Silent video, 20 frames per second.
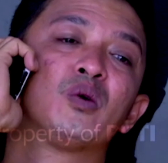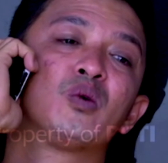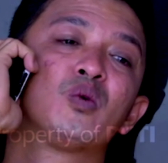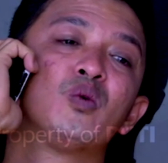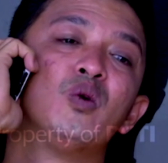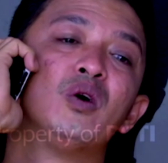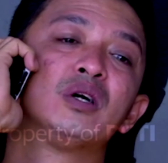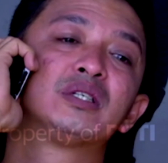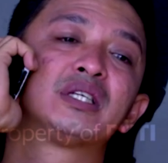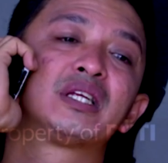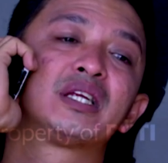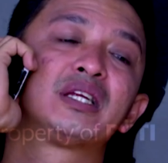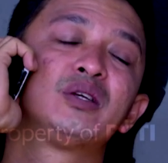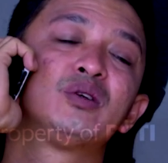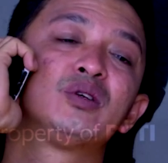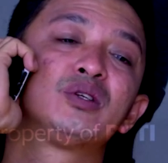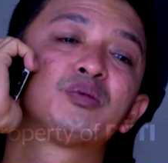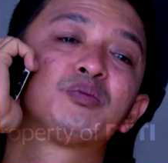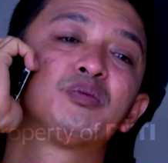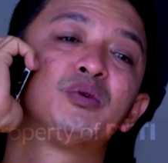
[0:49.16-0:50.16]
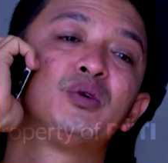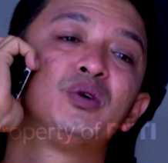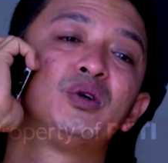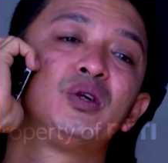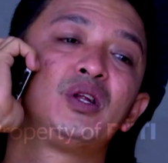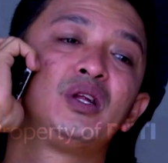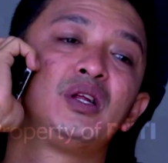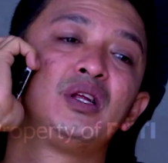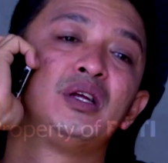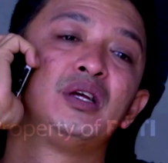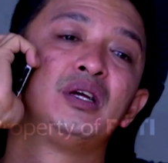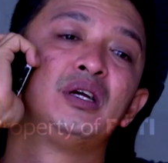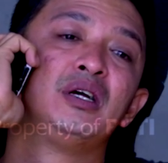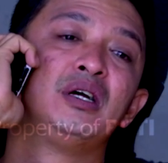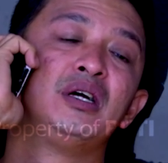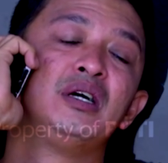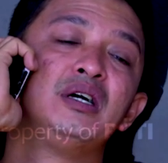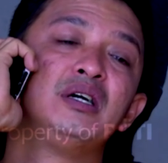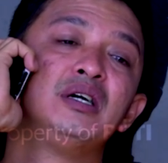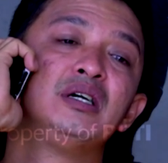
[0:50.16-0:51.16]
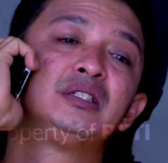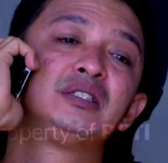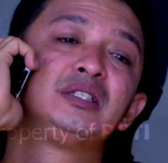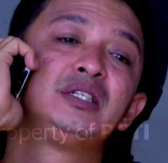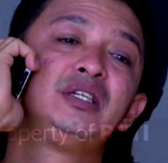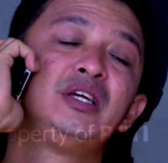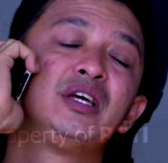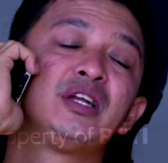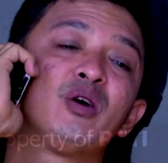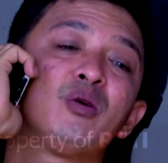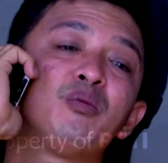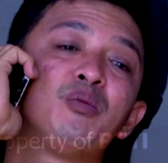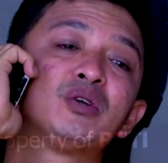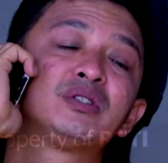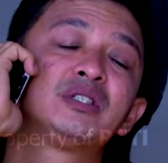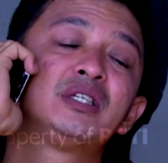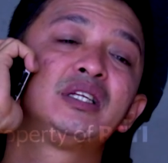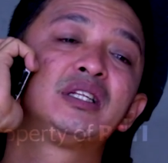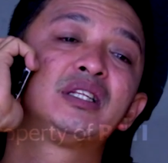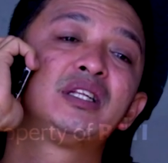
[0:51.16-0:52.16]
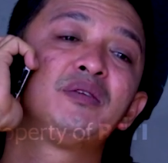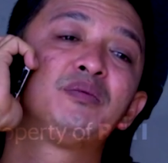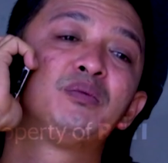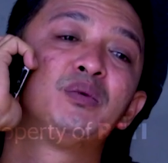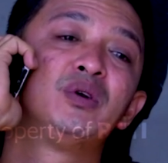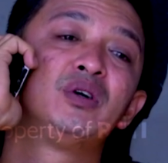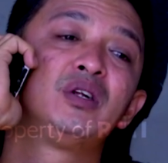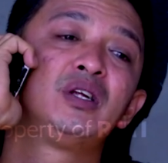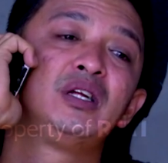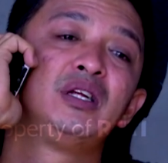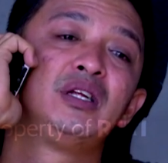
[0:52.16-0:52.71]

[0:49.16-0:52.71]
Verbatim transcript: Gua serius, Pur. Si Denok positif, Pur.